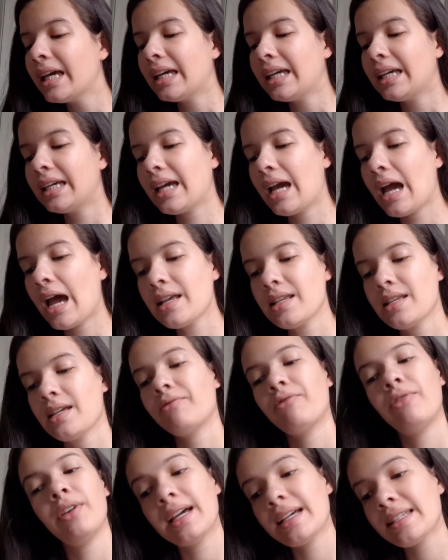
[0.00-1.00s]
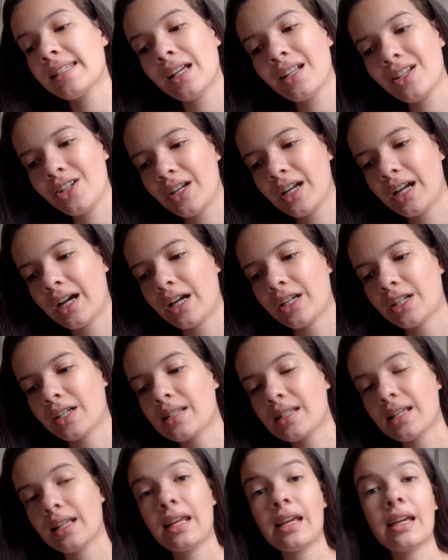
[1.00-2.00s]
E é, fica essa dica, acho que
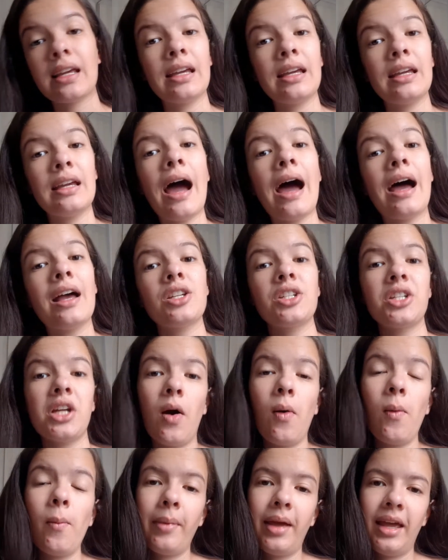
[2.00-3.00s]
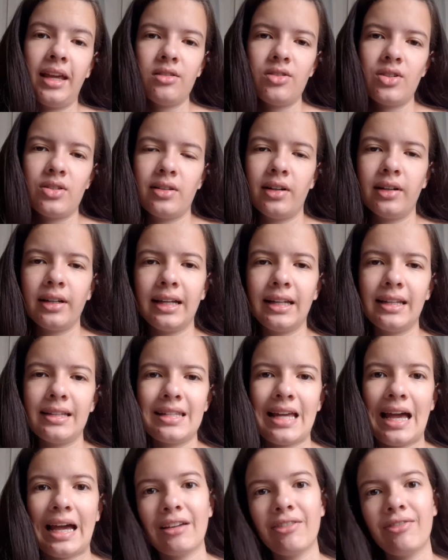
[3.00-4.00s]
você tem que achar um meio de se
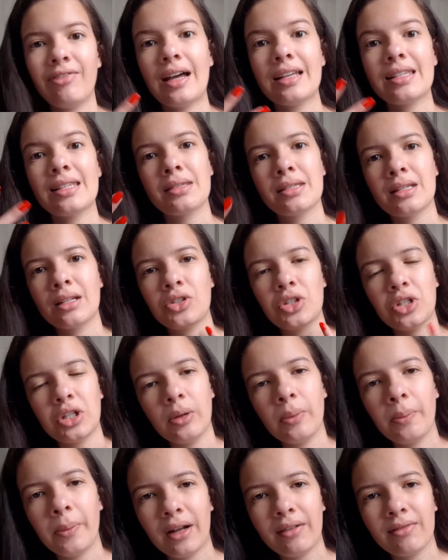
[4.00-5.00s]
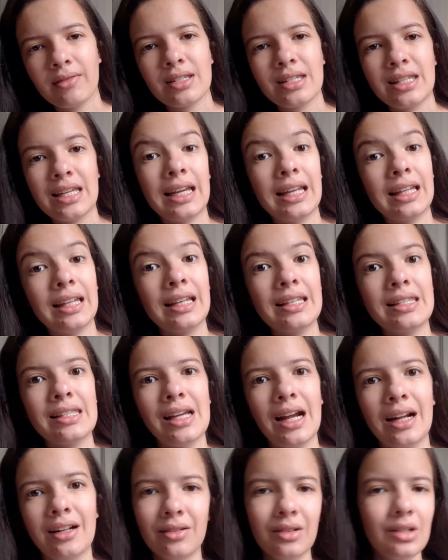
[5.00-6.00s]
organizar que faça sentido para você, que dê
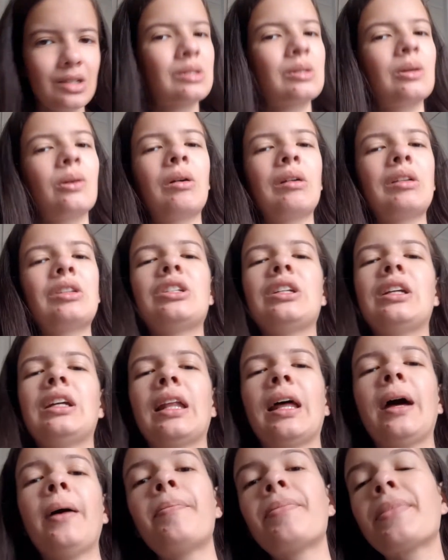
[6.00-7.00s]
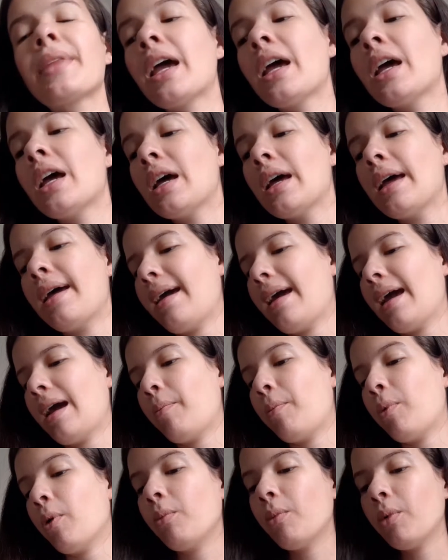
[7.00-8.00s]
certo na sua rotina. É,
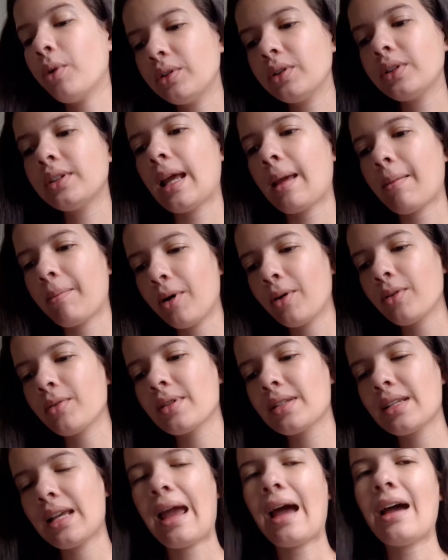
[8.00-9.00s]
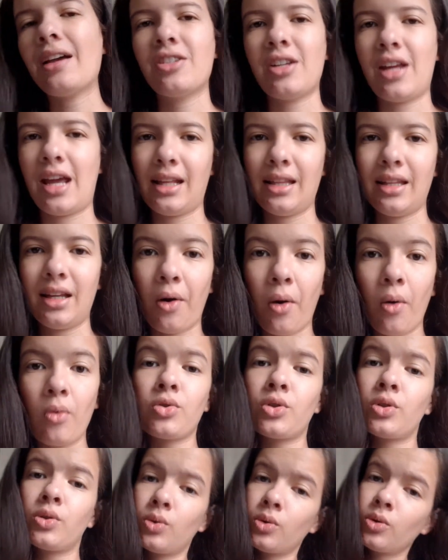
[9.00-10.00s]
por muito tempo eu usei agenda,
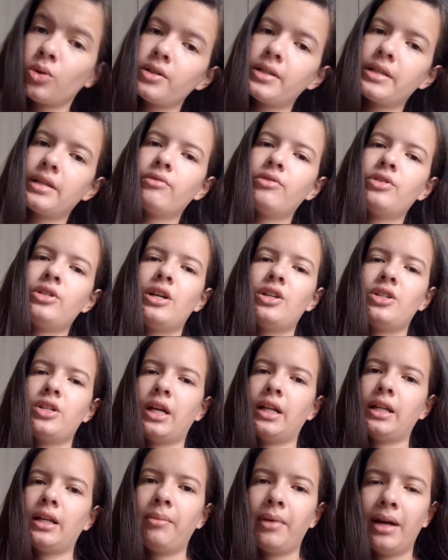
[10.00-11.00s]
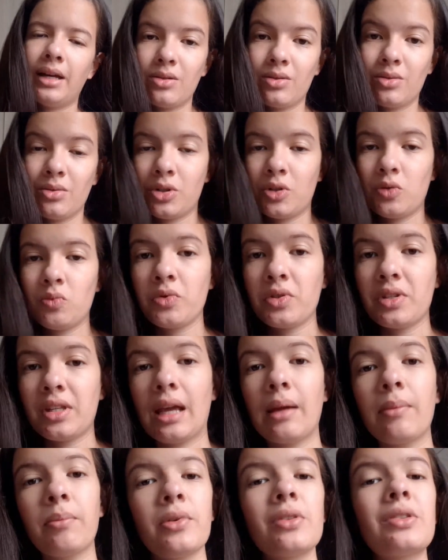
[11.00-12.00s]
continuo gostando de agenda, mas nos últimos
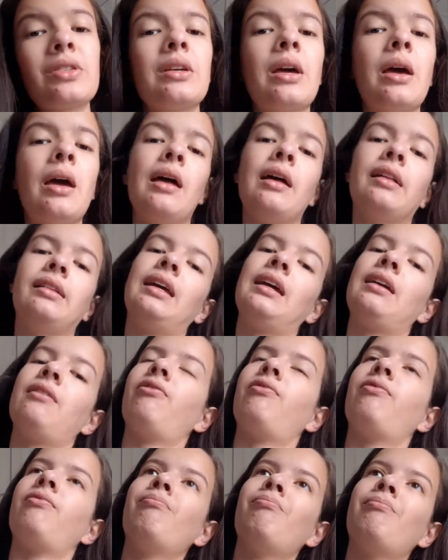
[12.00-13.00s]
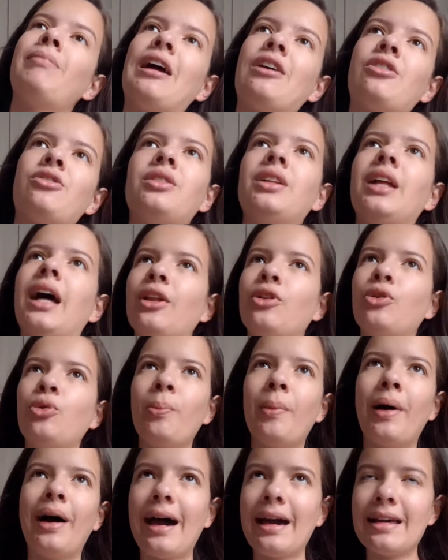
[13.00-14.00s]
tempos tem me ajudado
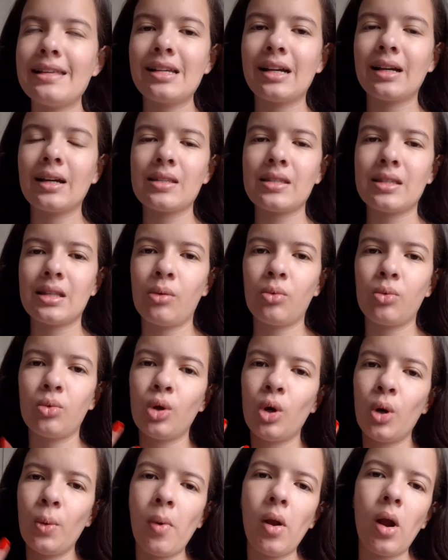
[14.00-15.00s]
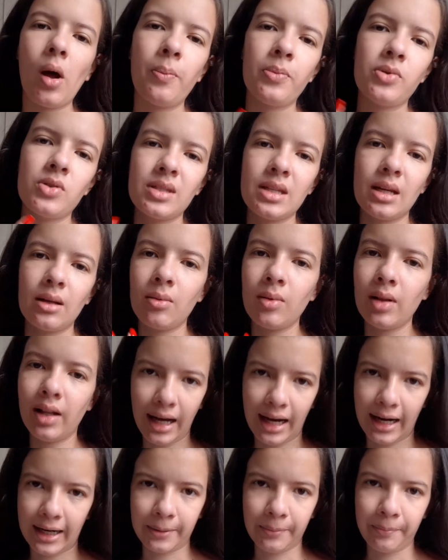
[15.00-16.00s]
mais a questão do próprio
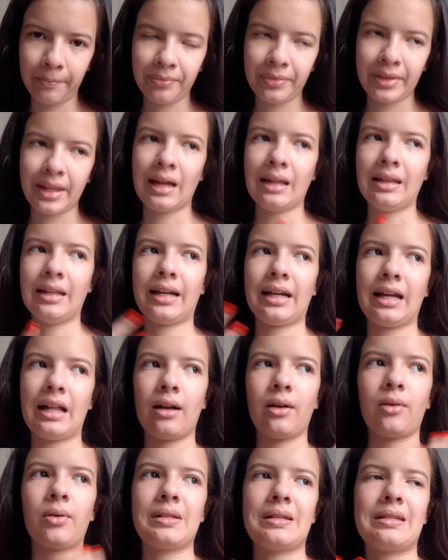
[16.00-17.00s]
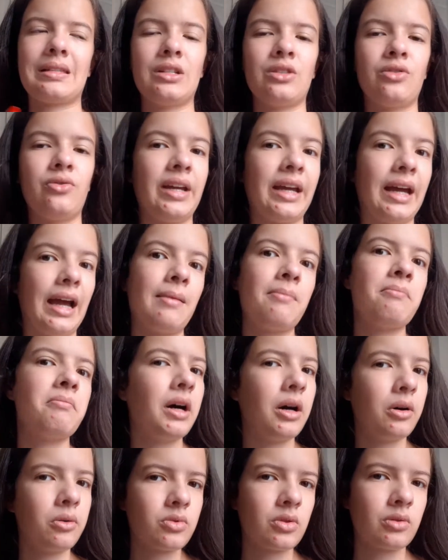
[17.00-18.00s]
celular, daquela coisa assim de ficar em
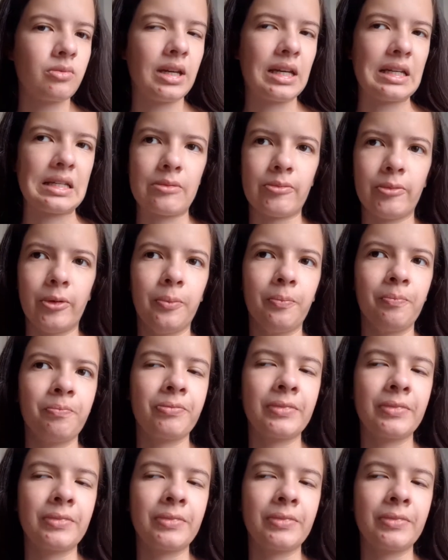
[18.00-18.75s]
mãos mesmo.